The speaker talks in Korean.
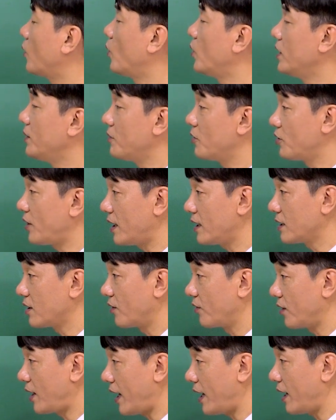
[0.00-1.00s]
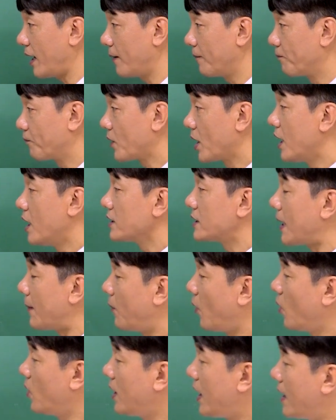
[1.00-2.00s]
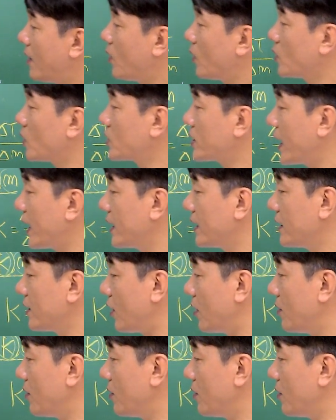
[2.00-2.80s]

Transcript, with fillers: 올리면 되는 건데 자, 몰랄 농도 차이는